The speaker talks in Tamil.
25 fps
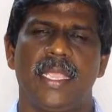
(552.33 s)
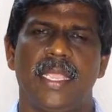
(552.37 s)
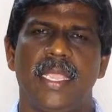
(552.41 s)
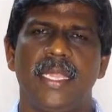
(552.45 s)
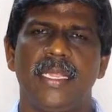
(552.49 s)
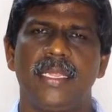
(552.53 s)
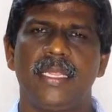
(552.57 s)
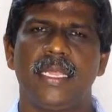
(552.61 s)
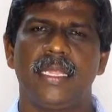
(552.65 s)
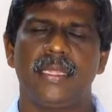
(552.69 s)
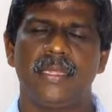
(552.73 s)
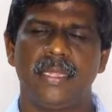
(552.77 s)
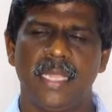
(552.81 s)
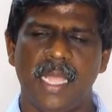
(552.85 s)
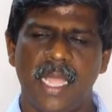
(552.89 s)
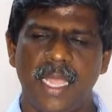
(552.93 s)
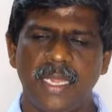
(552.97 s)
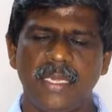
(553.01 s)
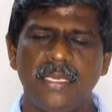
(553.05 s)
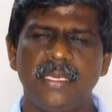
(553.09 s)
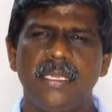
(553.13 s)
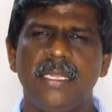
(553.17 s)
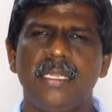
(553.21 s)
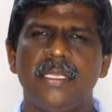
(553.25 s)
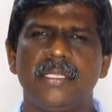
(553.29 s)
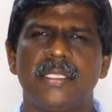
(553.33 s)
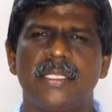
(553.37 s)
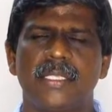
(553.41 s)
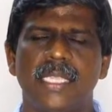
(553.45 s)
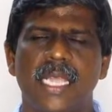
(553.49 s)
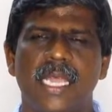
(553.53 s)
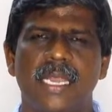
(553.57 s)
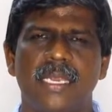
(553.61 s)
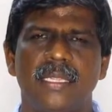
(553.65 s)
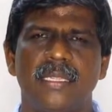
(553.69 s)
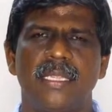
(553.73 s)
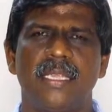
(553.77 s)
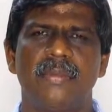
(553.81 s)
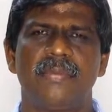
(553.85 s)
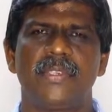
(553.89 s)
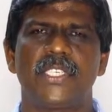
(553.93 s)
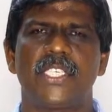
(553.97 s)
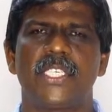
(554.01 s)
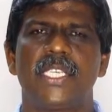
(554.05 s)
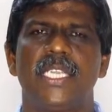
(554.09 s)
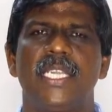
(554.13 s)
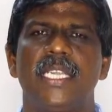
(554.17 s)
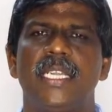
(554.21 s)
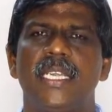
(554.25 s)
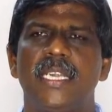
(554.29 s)
இந்த நான்கு சார்ந்த
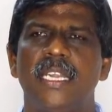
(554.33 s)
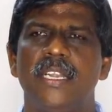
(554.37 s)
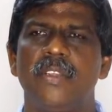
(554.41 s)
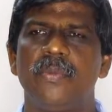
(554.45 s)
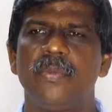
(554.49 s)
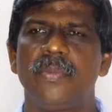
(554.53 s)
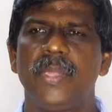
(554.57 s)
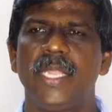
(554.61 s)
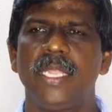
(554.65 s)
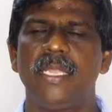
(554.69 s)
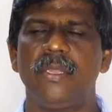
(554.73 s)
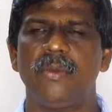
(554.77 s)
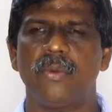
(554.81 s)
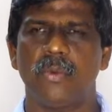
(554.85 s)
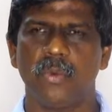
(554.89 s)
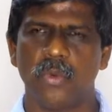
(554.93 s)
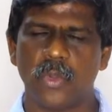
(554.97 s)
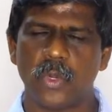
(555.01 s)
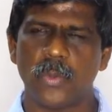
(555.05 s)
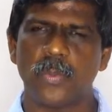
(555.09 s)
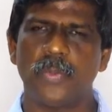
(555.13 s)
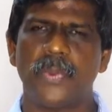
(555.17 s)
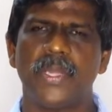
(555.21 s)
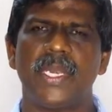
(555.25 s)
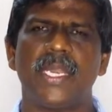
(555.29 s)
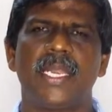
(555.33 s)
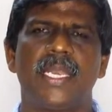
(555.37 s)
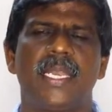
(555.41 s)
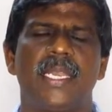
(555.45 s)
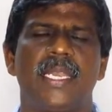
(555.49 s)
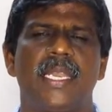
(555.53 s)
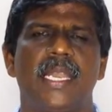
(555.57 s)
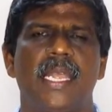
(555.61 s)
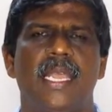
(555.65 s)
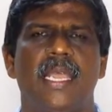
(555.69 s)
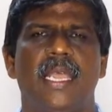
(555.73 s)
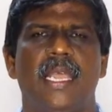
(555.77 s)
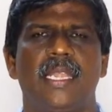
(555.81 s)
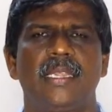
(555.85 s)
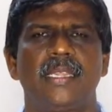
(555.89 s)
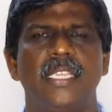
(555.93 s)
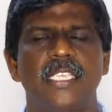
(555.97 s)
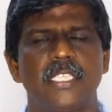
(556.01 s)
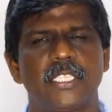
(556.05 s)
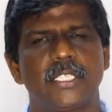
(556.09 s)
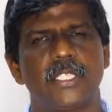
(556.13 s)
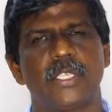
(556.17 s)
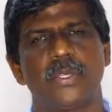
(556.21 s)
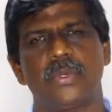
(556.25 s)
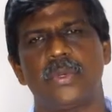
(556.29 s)
விஷயங்களுமே உறுப்பினர் என்ற
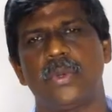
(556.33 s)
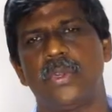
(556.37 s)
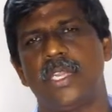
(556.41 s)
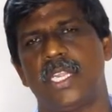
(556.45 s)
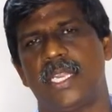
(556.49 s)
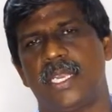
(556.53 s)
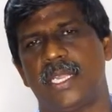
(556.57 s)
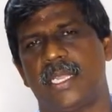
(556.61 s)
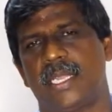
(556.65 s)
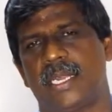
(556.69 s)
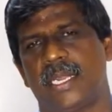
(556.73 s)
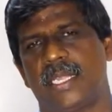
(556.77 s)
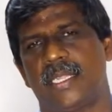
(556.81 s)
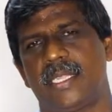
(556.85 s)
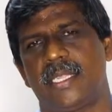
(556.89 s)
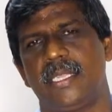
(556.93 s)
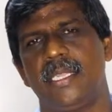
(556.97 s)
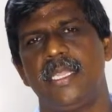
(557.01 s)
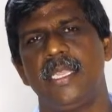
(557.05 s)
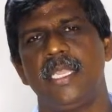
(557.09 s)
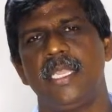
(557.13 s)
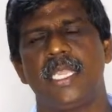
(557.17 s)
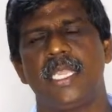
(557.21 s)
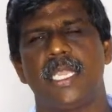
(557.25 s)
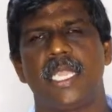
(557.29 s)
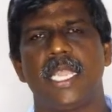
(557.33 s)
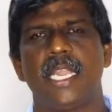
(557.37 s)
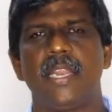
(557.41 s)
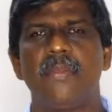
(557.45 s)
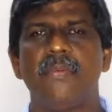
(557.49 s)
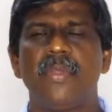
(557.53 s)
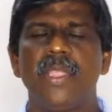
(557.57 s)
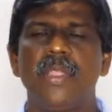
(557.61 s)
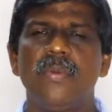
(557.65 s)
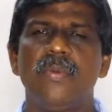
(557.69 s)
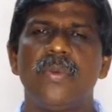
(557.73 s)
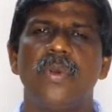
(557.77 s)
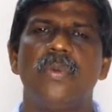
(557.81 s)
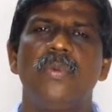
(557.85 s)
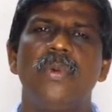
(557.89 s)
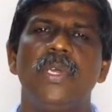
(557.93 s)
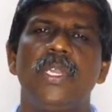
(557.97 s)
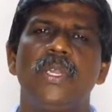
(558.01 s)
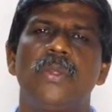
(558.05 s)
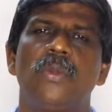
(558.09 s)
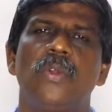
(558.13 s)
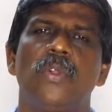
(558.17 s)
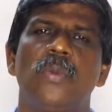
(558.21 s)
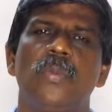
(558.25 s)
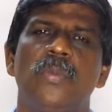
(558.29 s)
அந்தஸ்துக்குள் இருக்கிறது எனவே ஒவ்வொரு
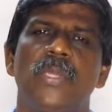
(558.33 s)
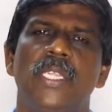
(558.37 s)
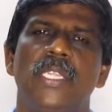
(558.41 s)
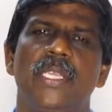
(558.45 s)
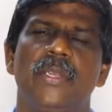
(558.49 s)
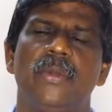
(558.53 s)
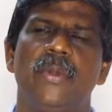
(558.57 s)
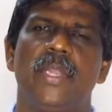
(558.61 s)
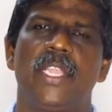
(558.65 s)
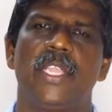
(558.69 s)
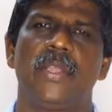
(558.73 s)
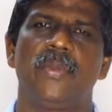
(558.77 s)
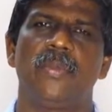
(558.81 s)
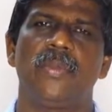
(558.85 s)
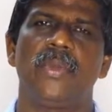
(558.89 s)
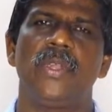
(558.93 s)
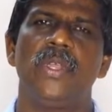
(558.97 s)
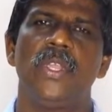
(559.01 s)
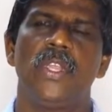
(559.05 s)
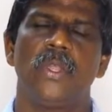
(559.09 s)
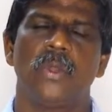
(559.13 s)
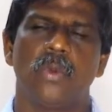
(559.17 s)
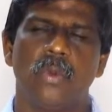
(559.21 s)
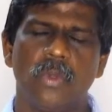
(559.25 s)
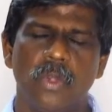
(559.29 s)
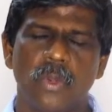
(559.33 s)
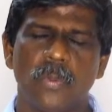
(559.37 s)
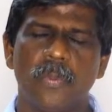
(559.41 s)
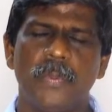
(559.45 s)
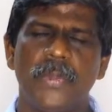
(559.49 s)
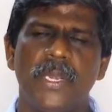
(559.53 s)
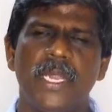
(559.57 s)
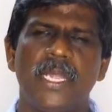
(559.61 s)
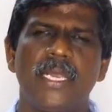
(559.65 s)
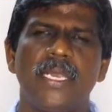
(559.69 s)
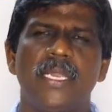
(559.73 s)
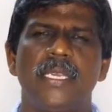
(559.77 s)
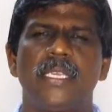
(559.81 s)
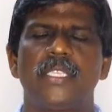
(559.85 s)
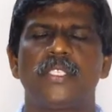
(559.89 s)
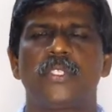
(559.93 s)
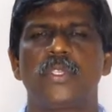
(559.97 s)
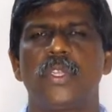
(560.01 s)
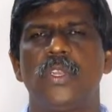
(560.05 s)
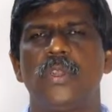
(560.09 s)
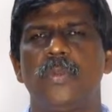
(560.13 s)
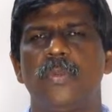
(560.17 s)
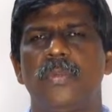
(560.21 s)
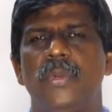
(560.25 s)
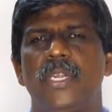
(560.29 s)
குடும்பத்தினுடையும் உறுப்பினர் என்று
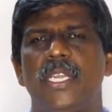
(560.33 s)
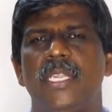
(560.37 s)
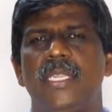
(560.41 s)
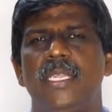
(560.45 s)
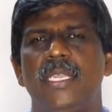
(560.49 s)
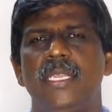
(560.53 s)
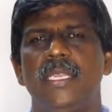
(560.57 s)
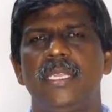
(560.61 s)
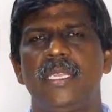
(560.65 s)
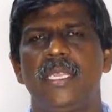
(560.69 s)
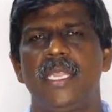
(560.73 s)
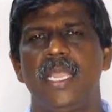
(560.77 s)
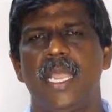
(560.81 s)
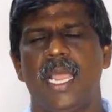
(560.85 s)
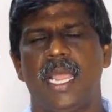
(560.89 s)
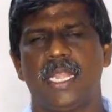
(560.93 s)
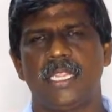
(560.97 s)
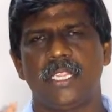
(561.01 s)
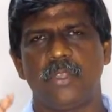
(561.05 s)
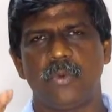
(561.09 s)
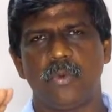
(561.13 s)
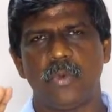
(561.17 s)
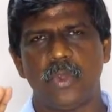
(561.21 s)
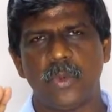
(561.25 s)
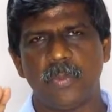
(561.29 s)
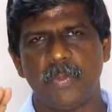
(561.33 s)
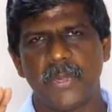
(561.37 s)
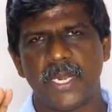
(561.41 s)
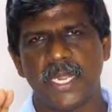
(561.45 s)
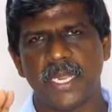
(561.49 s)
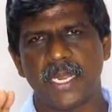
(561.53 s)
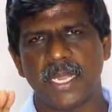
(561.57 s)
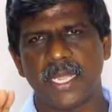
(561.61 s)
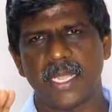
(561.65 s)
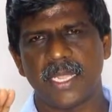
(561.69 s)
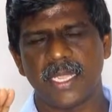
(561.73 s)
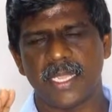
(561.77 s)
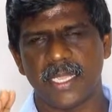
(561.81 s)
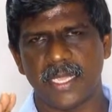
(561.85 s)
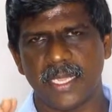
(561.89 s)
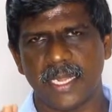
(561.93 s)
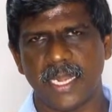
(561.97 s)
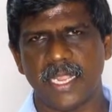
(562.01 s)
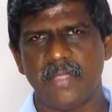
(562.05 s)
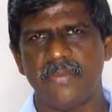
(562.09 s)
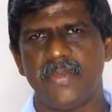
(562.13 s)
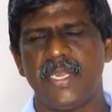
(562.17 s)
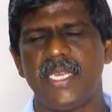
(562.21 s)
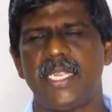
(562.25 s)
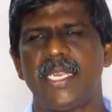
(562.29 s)
சொல்லும் பொழுது அந்த உறுப்பினராக
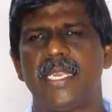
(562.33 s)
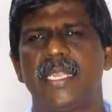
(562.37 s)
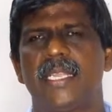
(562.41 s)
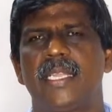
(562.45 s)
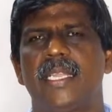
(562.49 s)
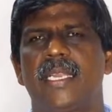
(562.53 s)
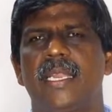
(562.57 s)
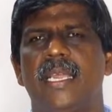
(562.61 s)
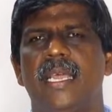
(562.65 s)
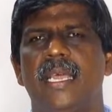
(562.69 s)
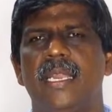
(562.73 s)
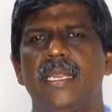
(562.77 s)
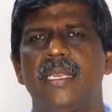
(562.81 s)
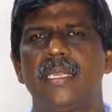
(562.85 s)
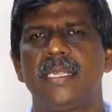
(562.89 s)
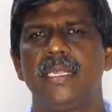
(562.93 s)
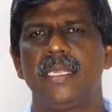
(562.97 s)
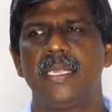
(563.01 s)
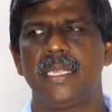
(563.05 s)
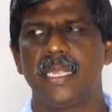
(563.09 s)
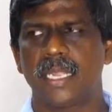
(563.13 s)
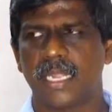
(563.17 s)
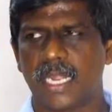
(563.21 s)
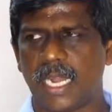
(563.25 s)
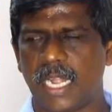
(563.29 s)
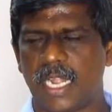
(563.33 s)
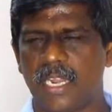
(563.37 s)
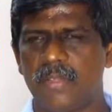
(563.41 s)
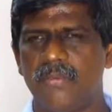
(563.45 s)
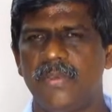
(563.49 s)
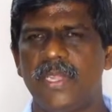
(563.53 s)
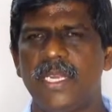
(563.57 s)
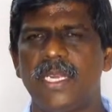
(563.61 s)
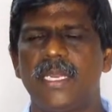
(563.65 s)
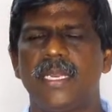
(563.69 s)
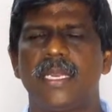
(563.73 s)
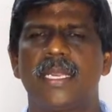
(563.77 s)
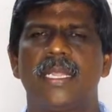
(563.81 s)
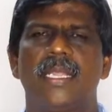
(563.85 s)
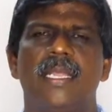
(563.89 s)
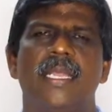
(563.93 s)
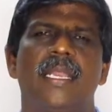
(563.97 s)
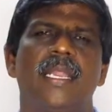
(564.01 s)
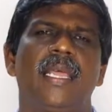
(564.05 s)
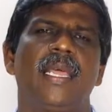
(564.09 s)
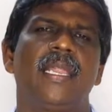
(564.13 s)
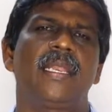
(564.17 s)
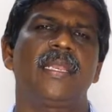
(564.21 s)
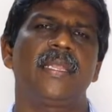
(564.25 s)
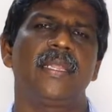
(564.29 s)
இறைவன் இருக்கிறார் கணவர்
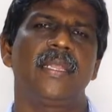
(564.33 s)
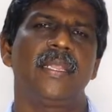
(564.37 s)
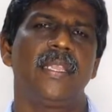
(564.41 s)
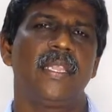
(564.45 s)
இருக்கிறார்